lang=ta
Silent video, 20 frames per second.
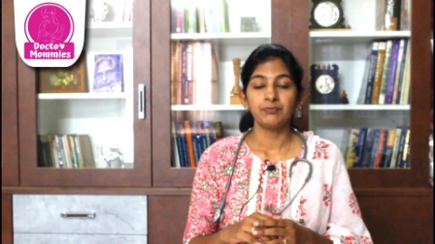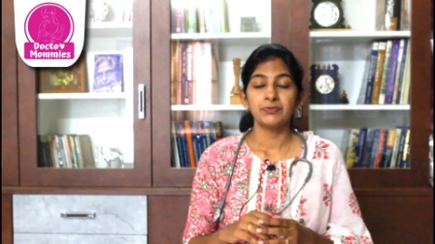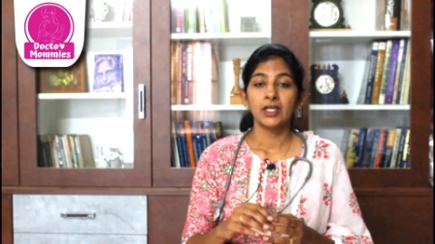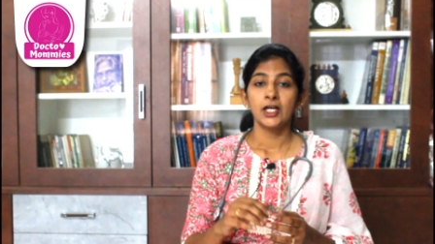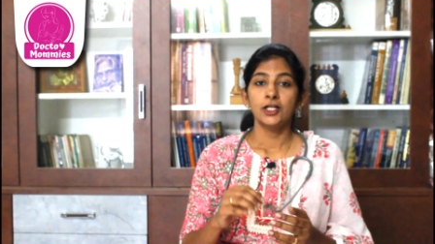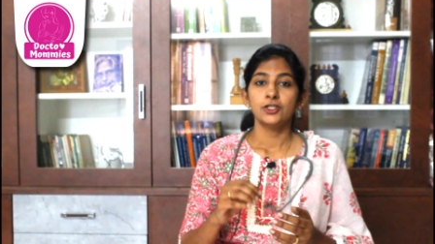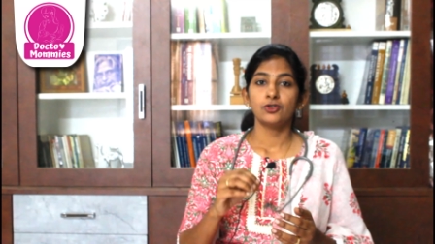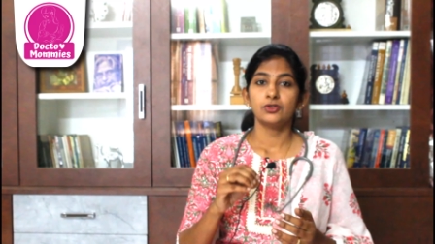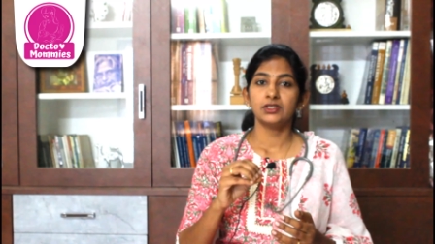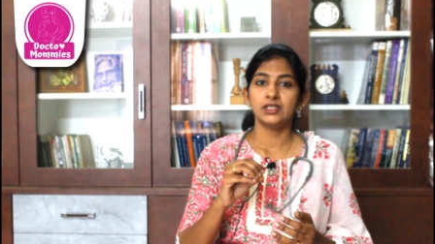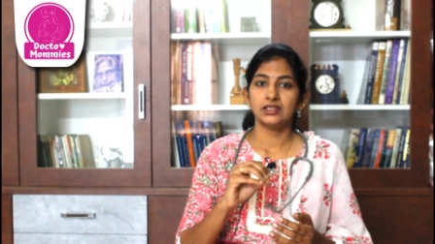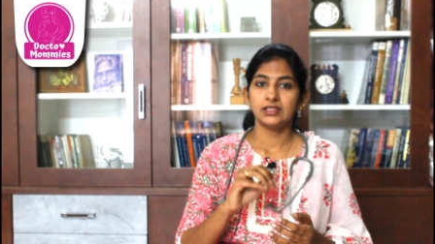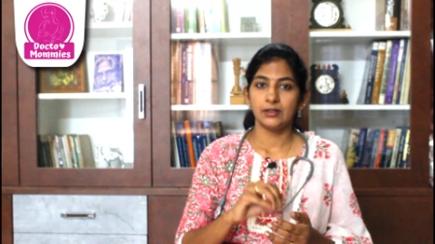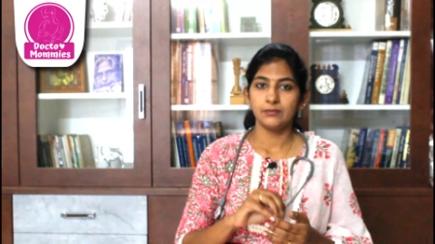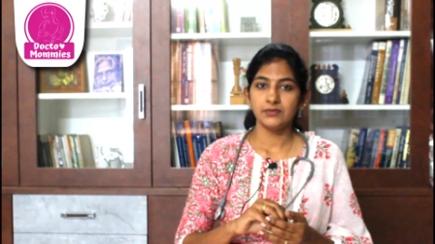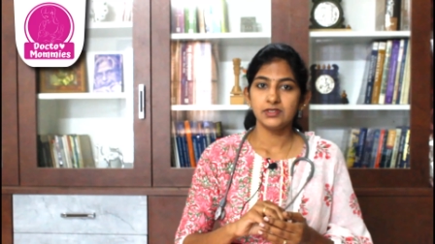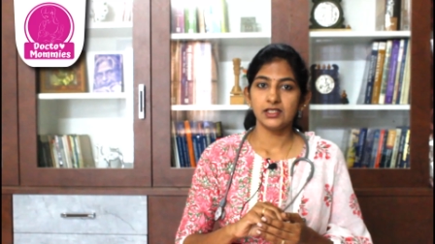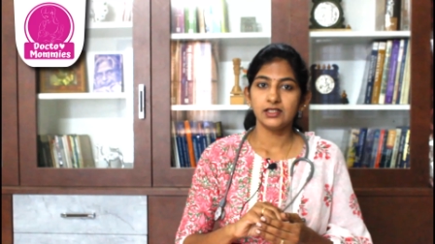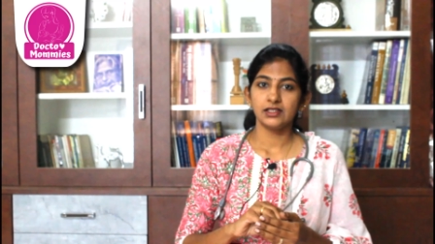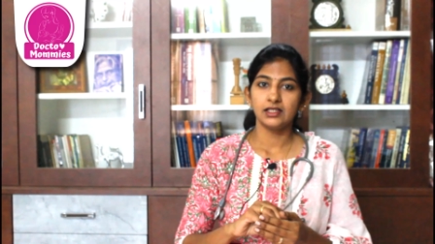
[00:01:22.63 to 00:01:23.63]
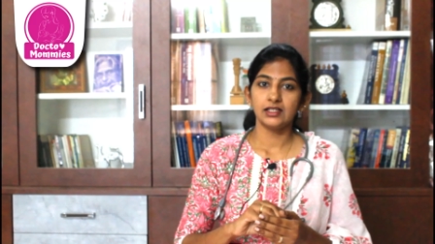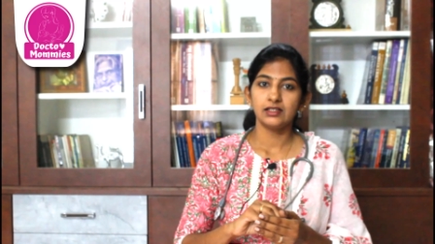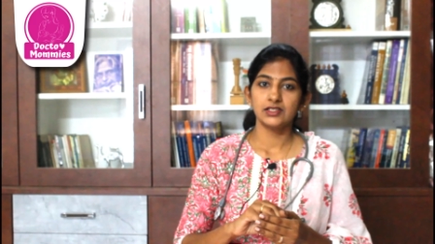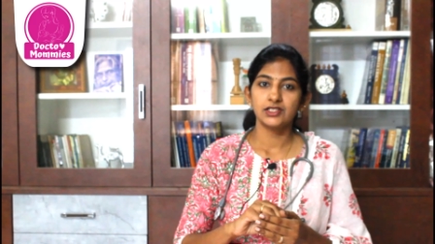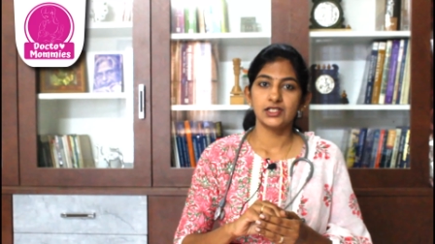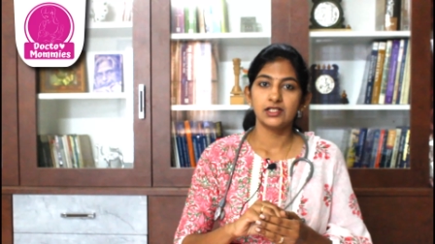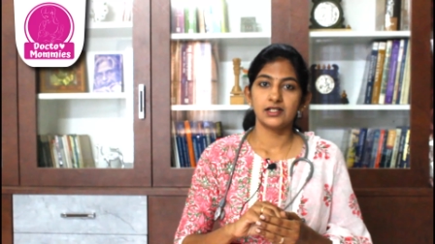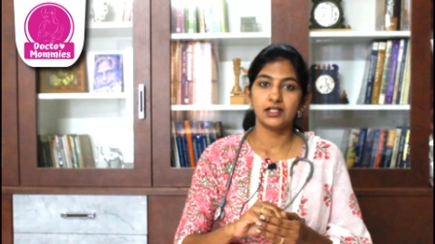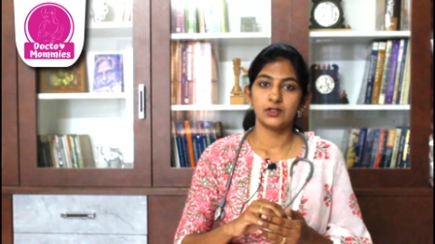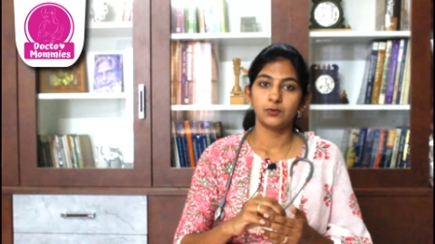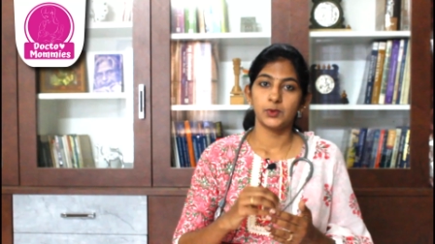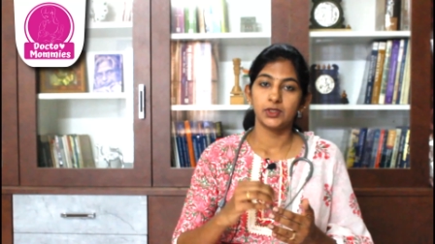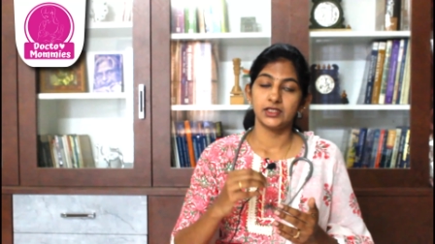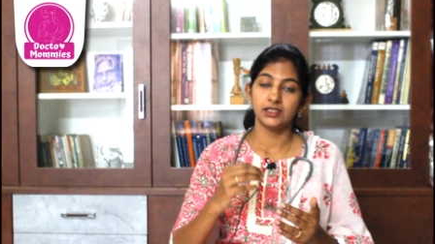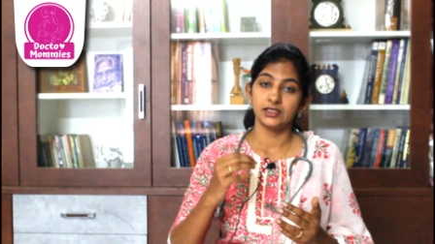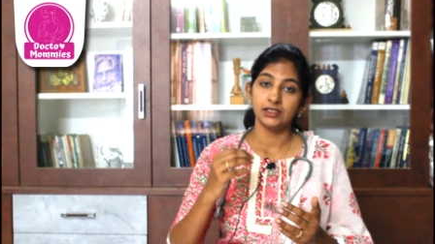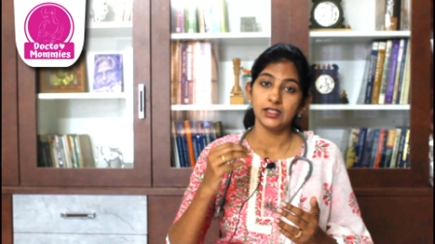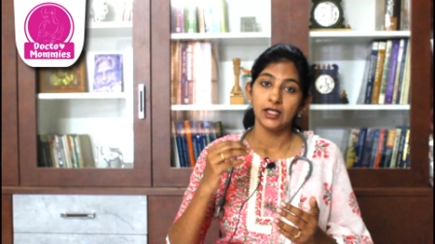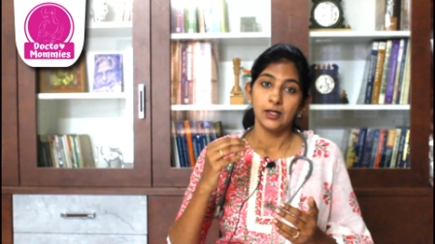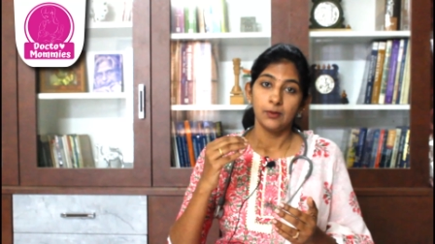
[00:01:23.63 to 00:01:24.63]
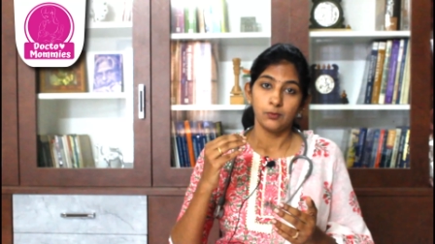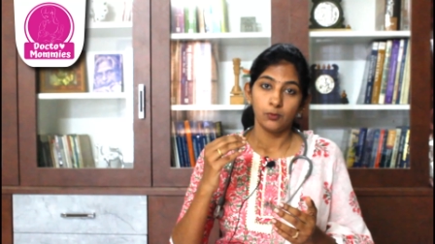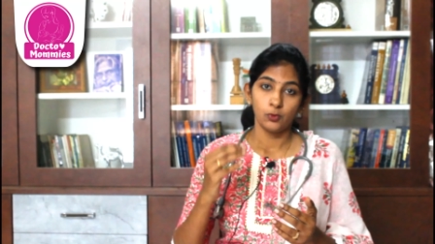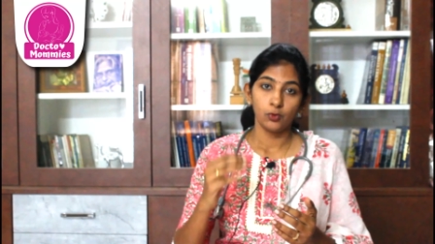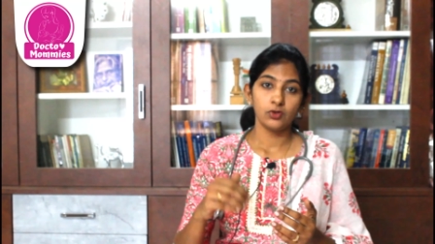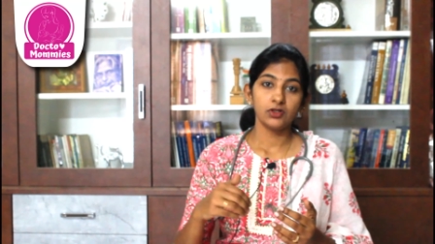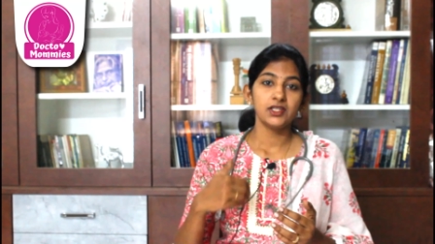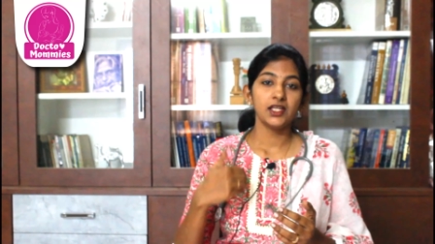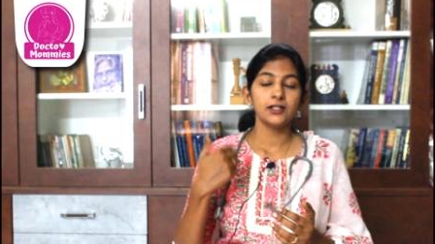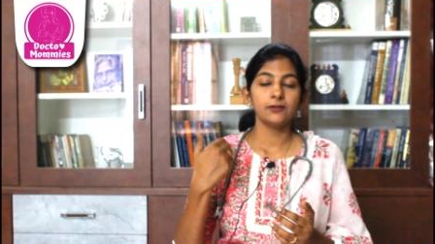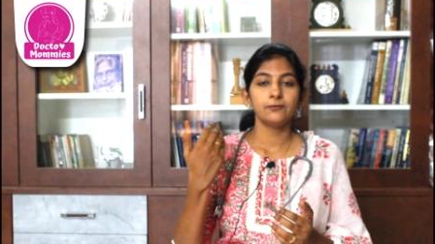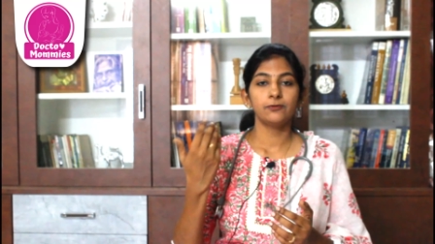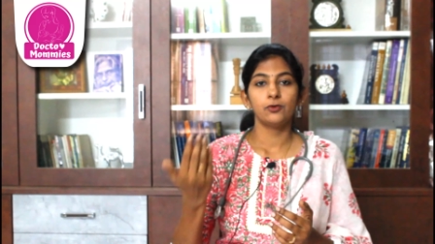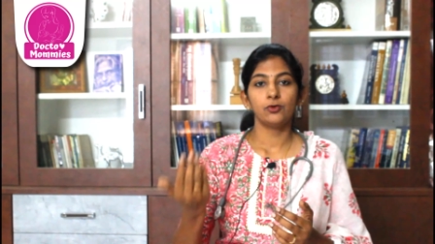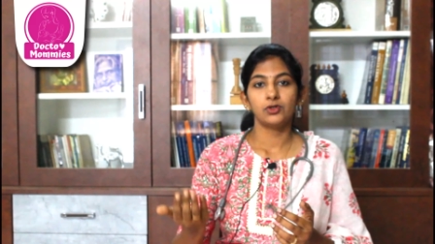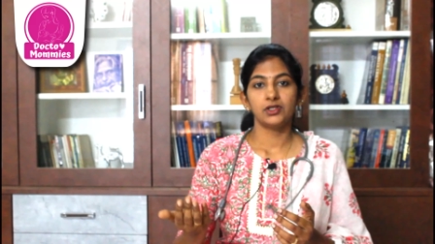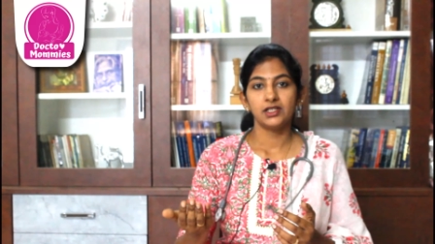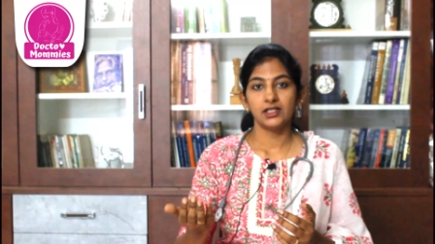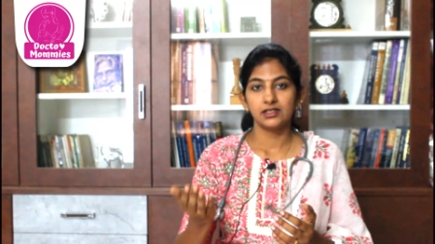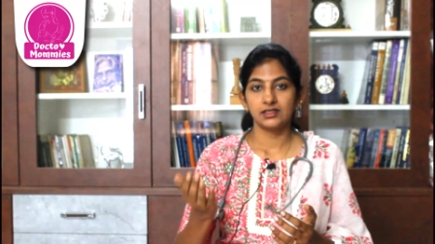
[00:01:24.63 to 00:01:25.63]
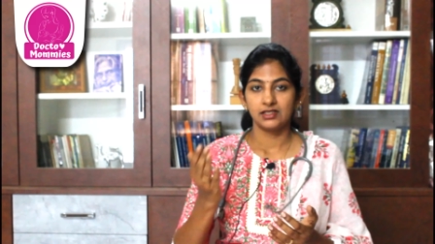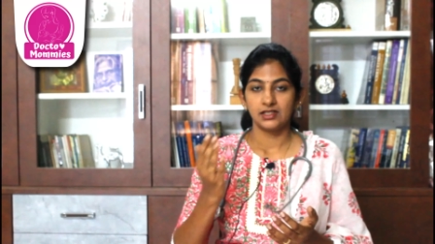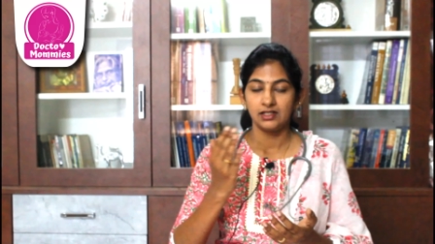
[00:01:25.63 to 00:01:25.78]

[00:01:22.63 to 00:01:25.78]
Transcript: ஸோ இந்த தம் சக்கிங் சில்ட்ரன் வந்து மோர் தேன் ஃபோர் இயர்ஸ்